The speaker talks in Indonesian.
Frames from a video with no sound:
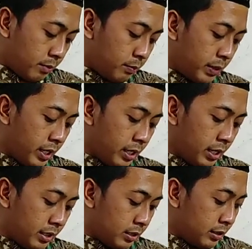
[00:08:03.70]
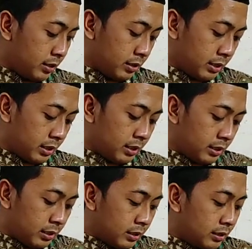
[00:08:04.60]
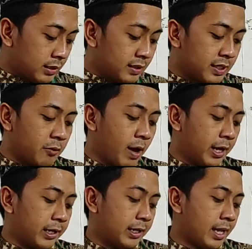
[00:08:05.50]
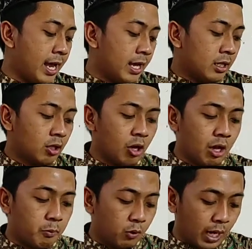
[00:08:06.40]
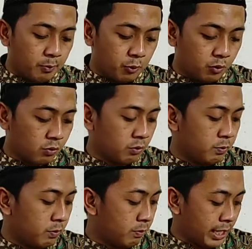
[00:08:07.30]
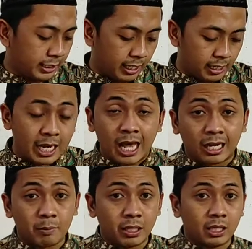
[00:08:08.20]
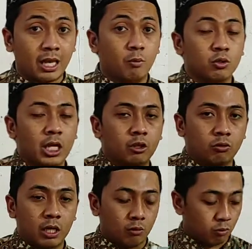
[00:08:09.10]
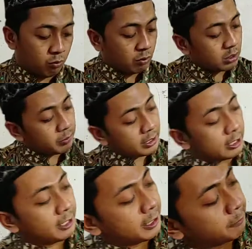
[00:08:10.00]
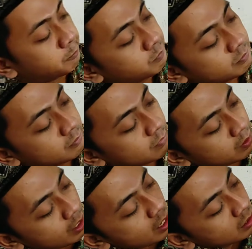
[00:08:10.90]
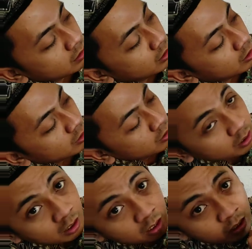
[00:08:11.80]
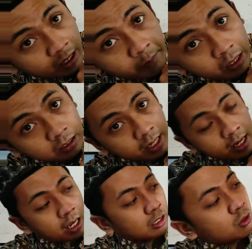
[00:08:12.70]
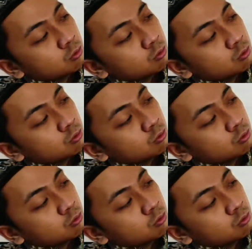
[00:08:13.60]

page Cetewan ya. Tolong buka buku paket kalian halaman 31 dahulu seperti ini ya gambarnya atau